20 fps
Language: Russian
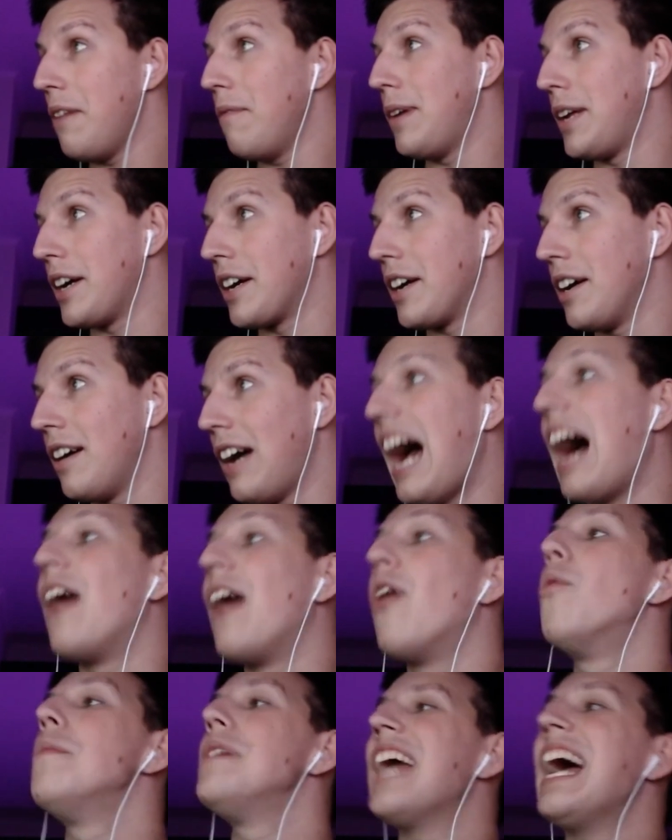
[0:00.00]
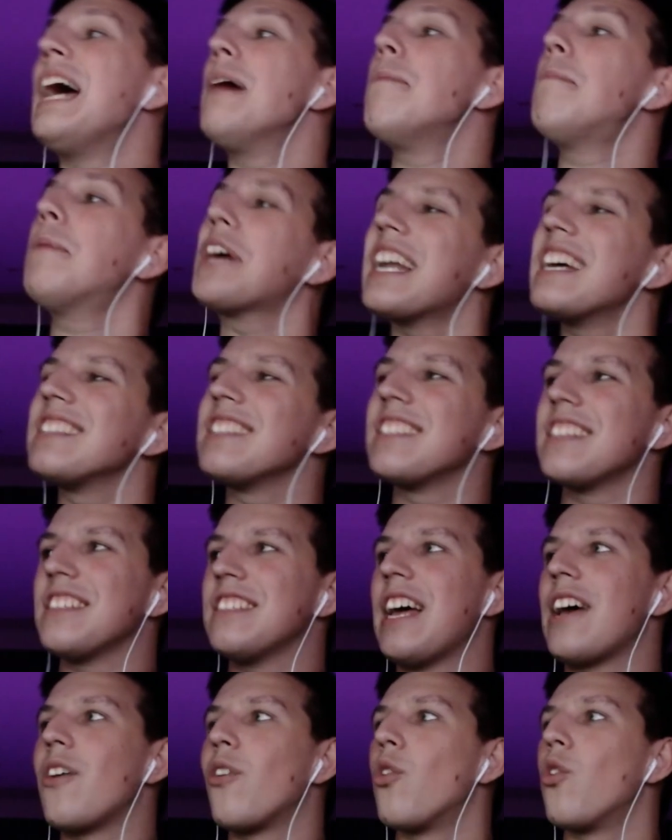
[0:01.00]
в Лего. А у меня, я прекрасно
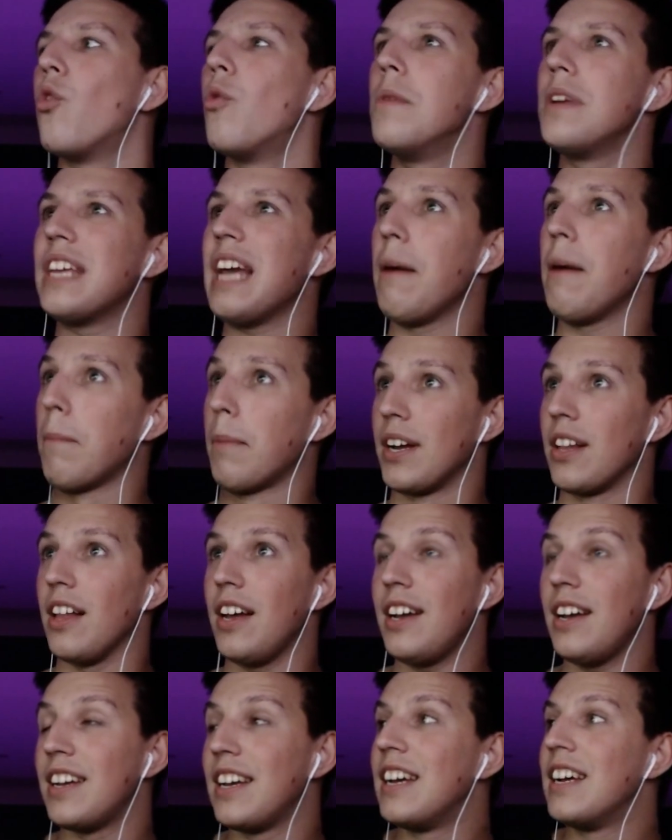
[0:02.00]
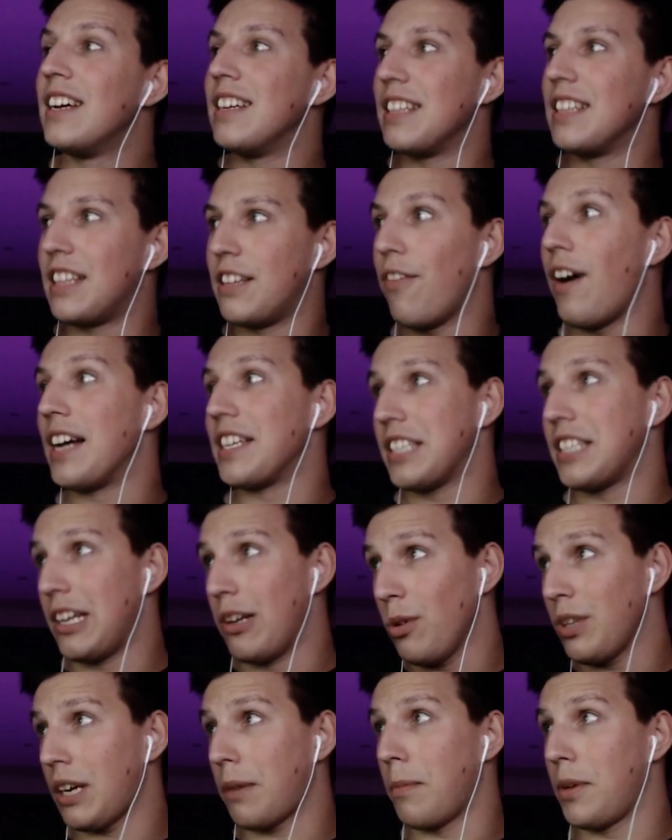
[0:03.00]
знаю, у меня было два
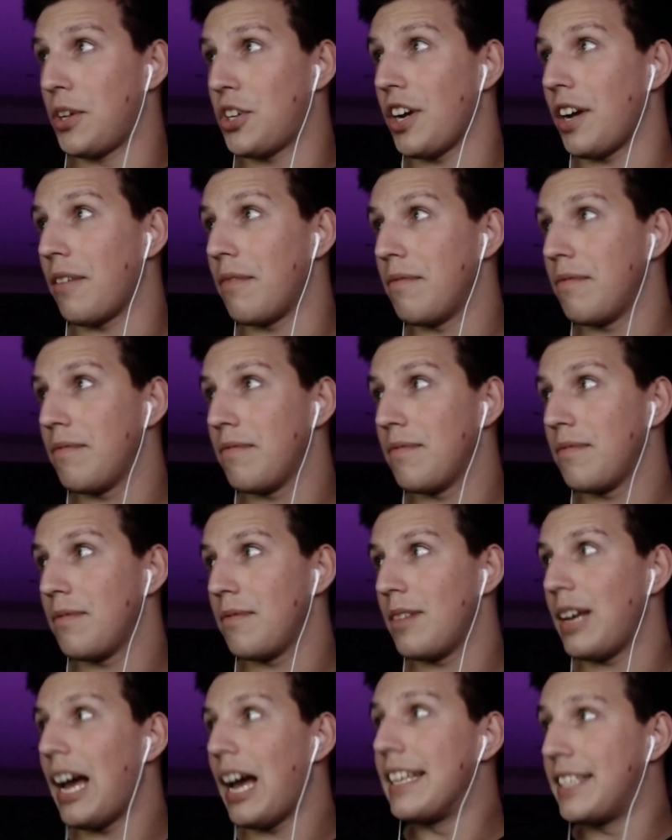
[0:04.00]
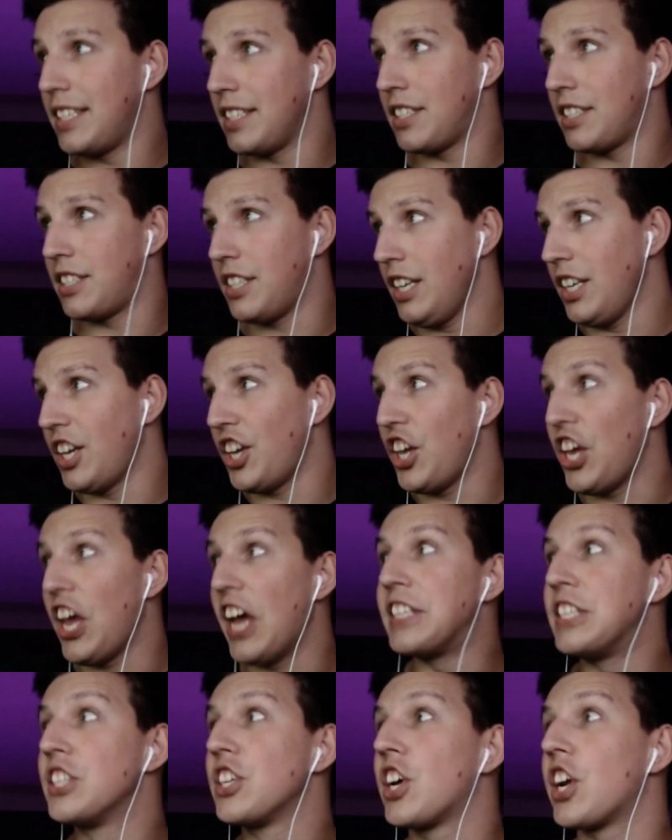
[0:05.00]
зеленых мяча, один синий и
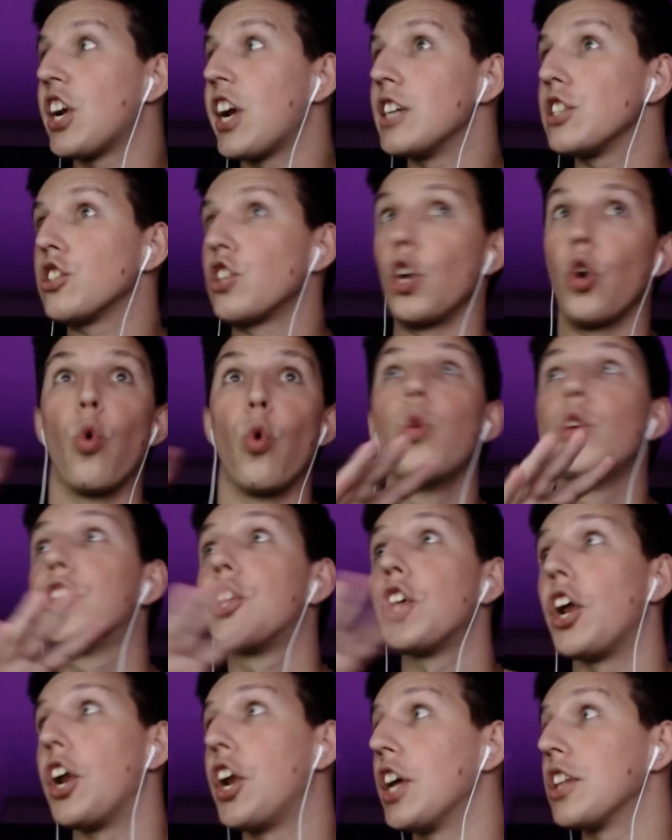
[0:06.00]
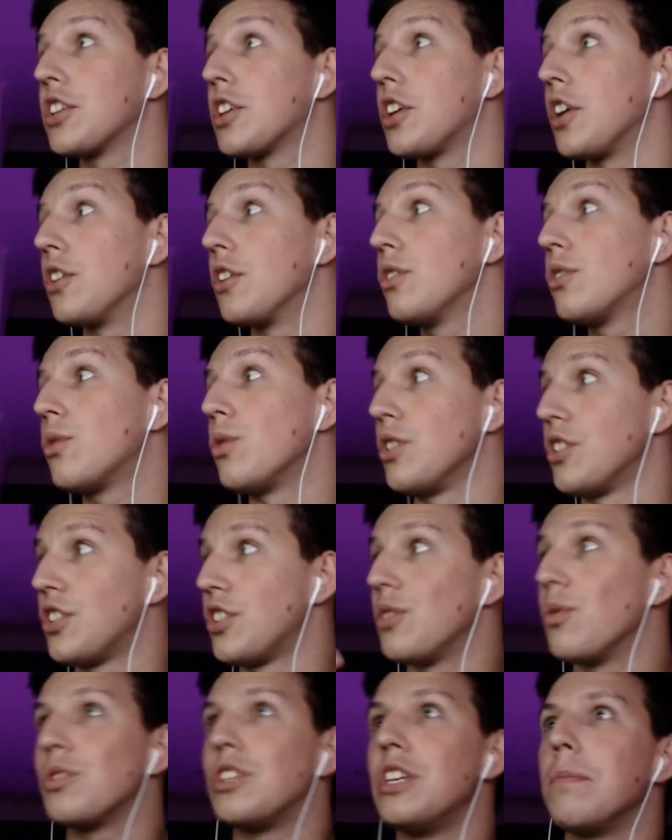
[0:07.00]
один красный, ультра редкий. То есть,
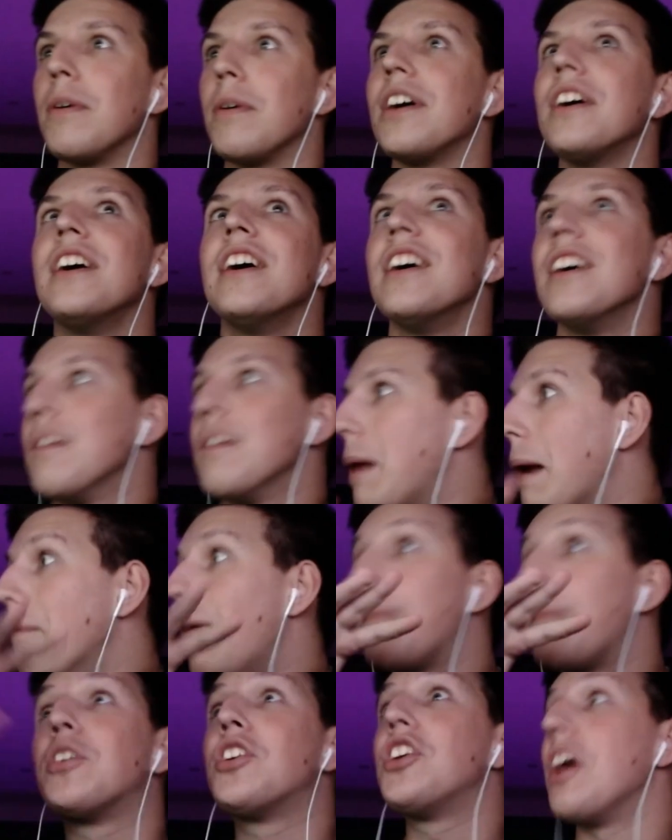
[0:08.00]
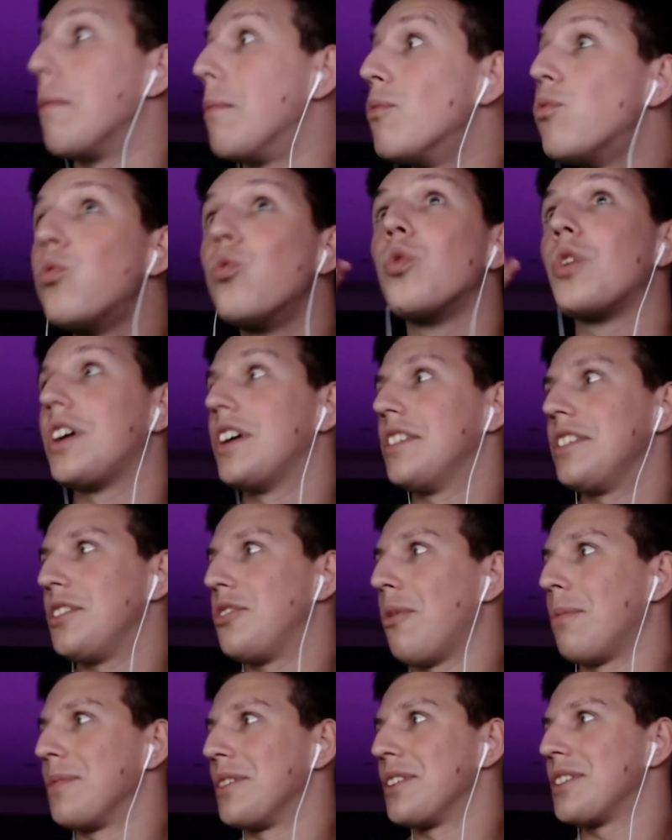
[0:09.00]
ну, типа, прям вообще, вух,
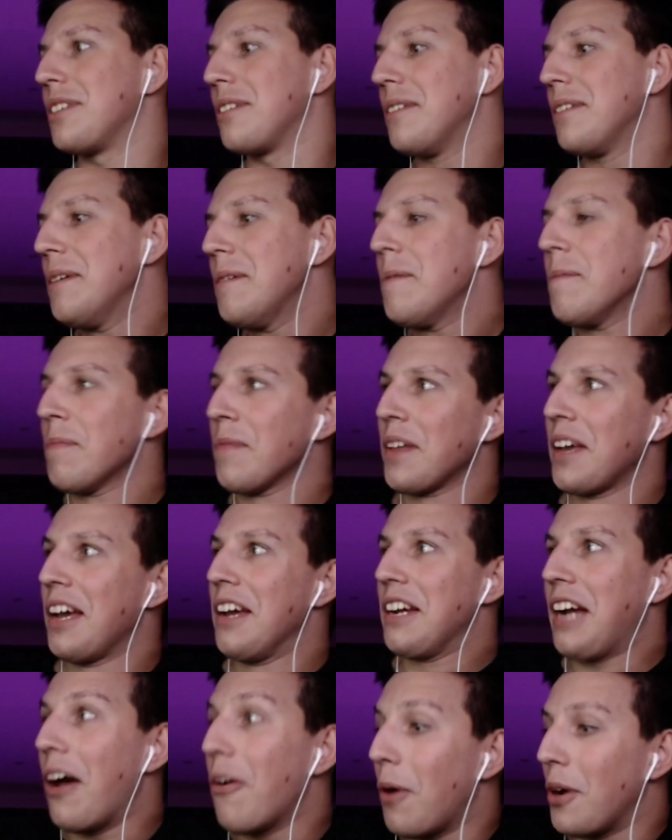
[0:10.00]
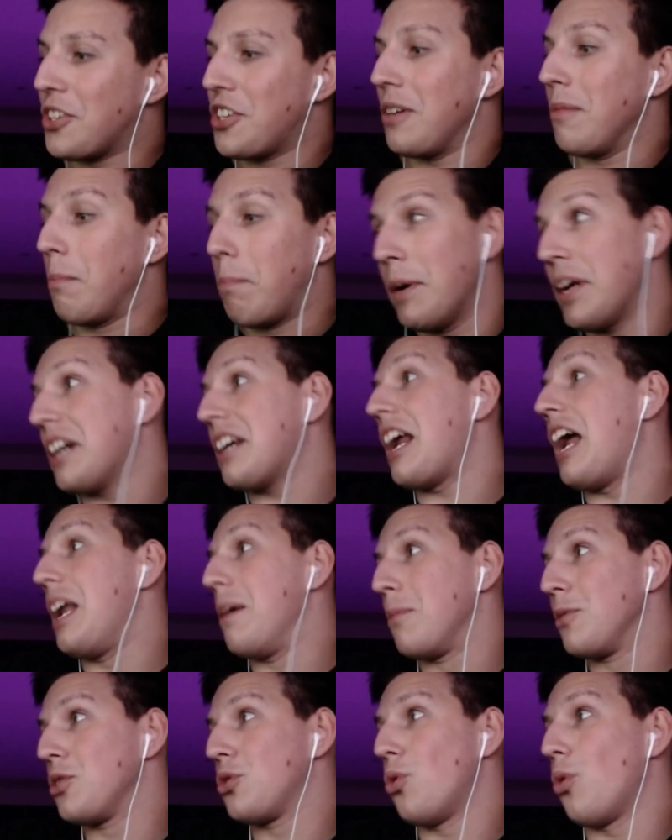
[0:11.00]
ёбнешься. Короче, поиграли
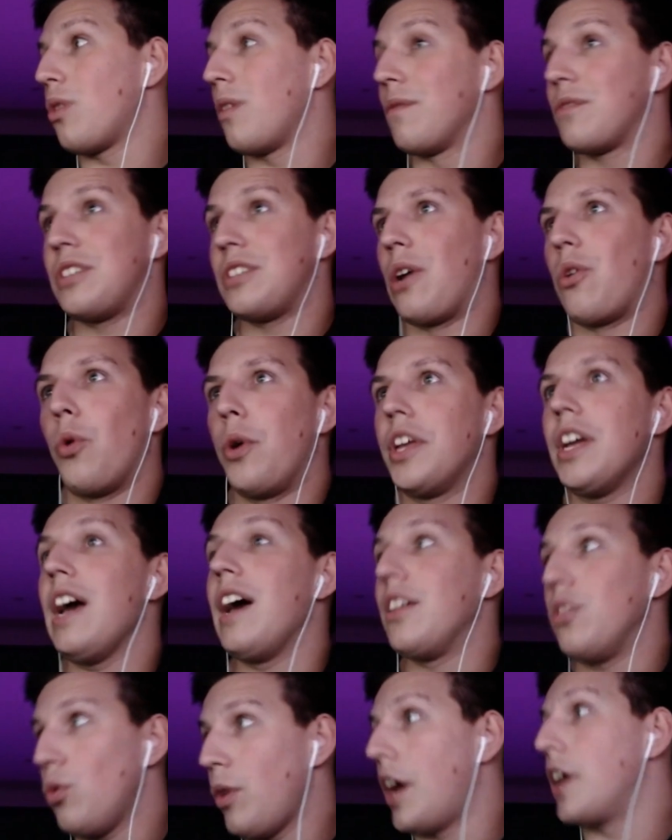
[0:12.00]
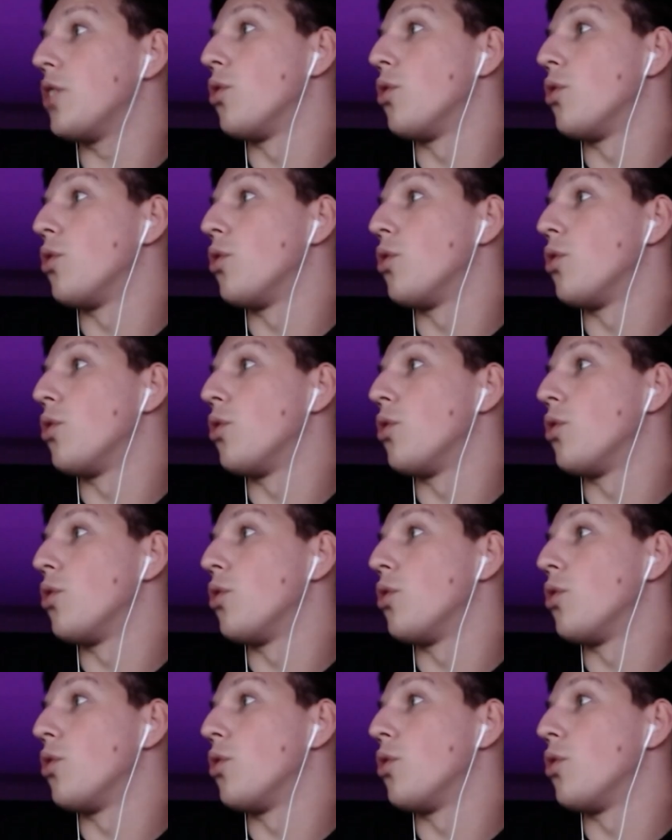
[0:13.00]
мы с другом, вся хуйня. Ну, и они